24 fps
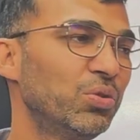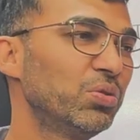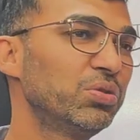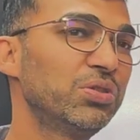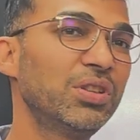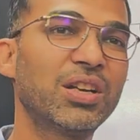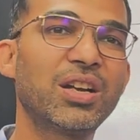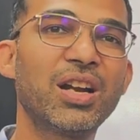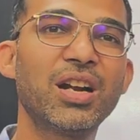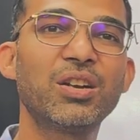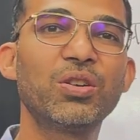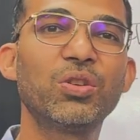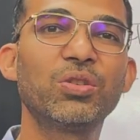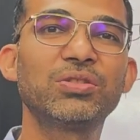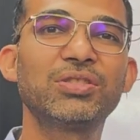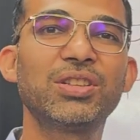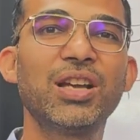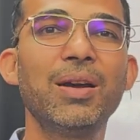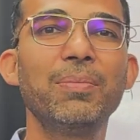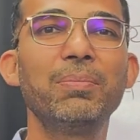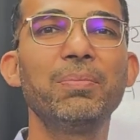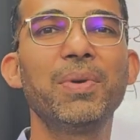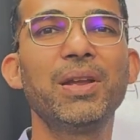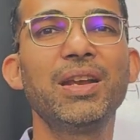तो उसने कहा डॉक्टर
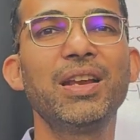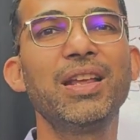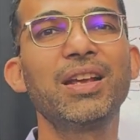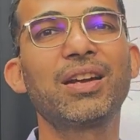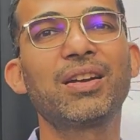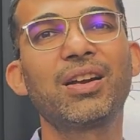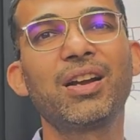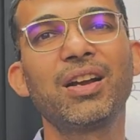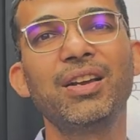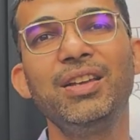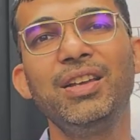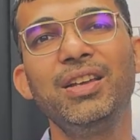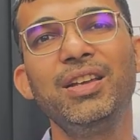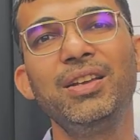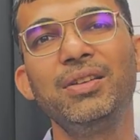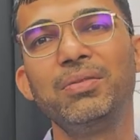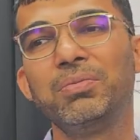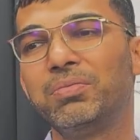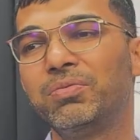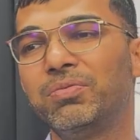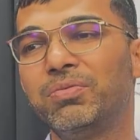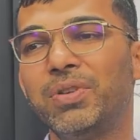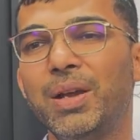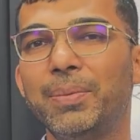साहब मैंने कई
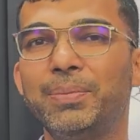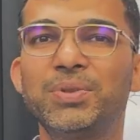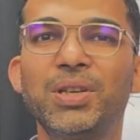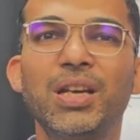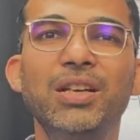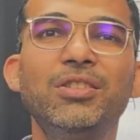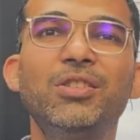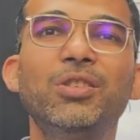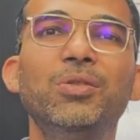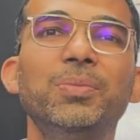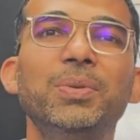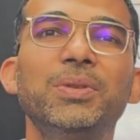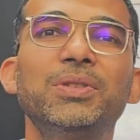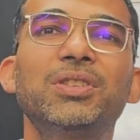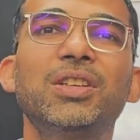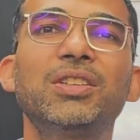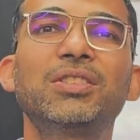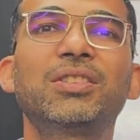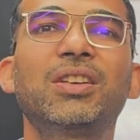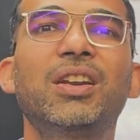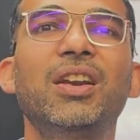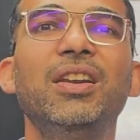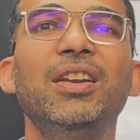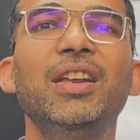वेबसाइटों पे
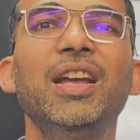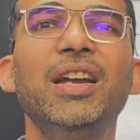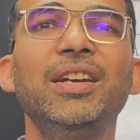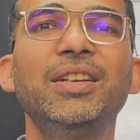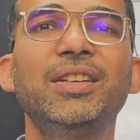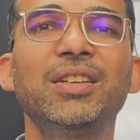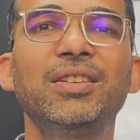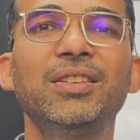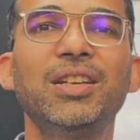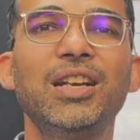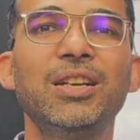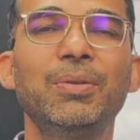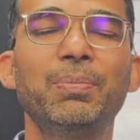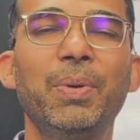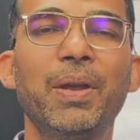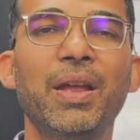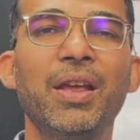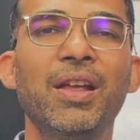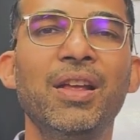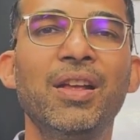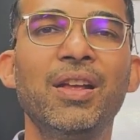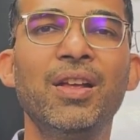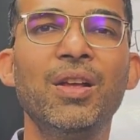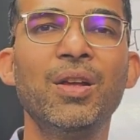सर्च कर लिया इंटरनेट
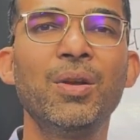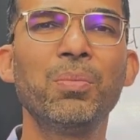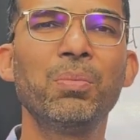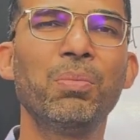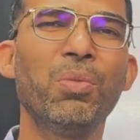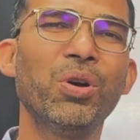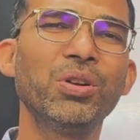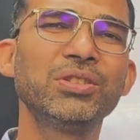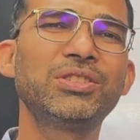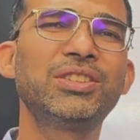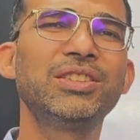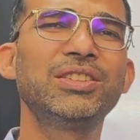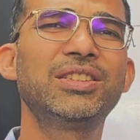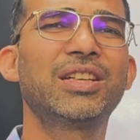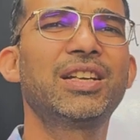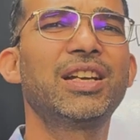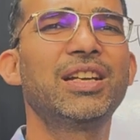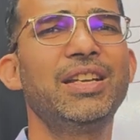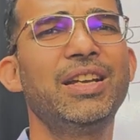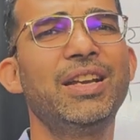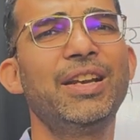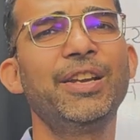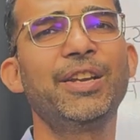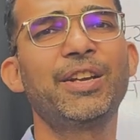पे बहुत सी
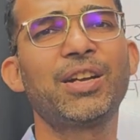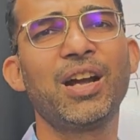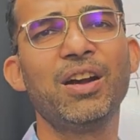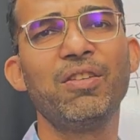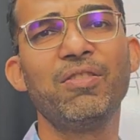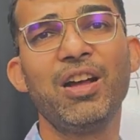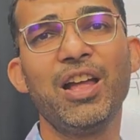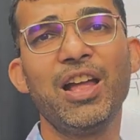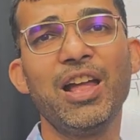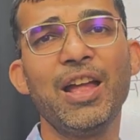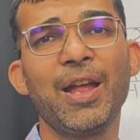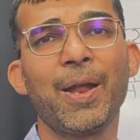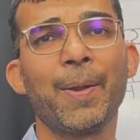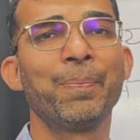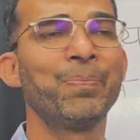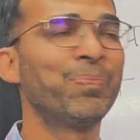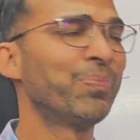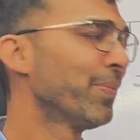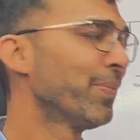जगह ये लिखा हुआ है